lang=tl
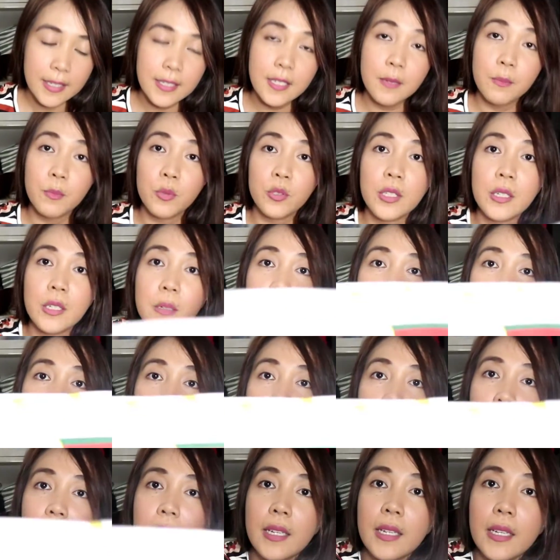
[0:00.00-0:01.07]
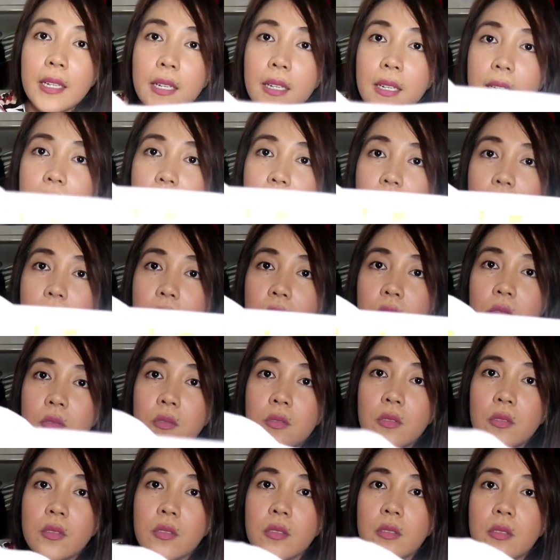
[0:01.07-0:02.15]
kasi puting-puti. Ayan, o.
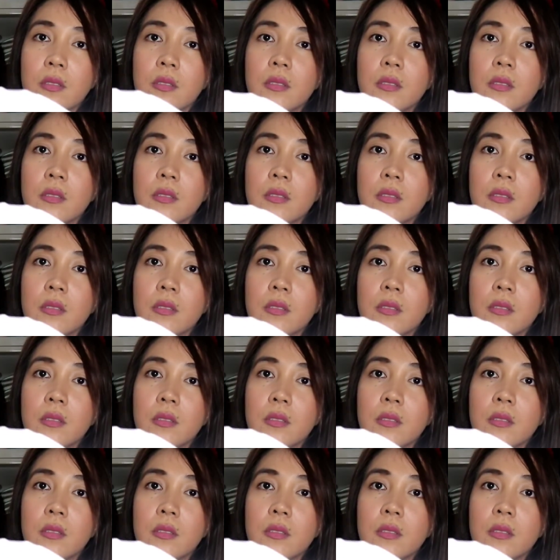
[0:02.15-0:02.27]
Oh.